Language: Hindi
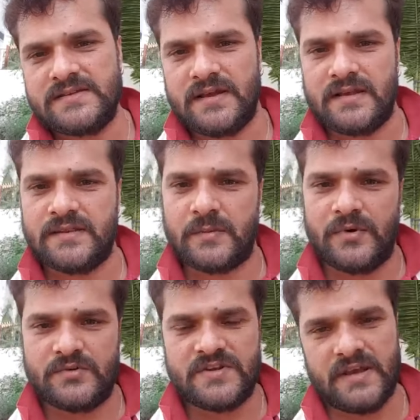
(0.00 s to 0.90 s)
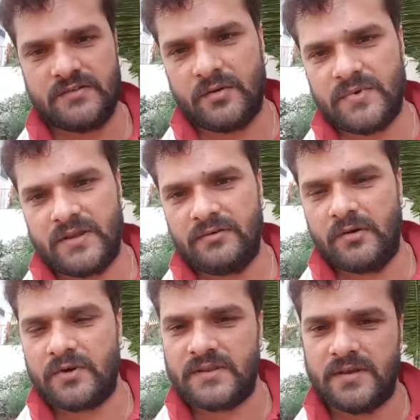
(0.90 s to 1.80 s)
आज यहाँ तक पहुँचा है तो अपने
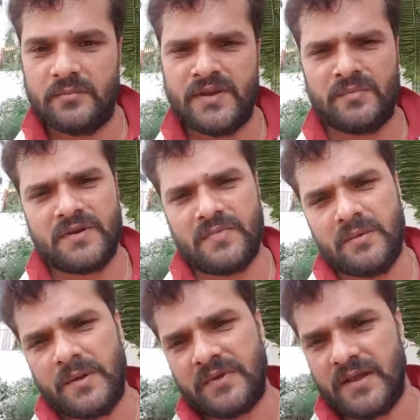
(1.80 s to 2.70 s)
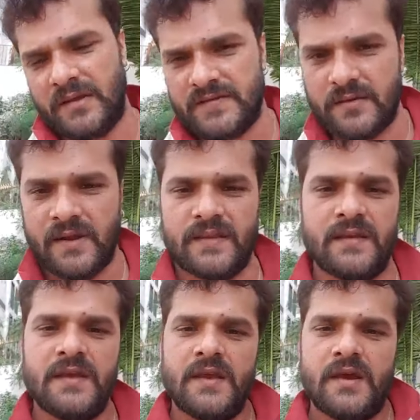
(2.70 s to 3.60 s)
युवाओं के दम पे अपने माँ बाप के आशीर्वाद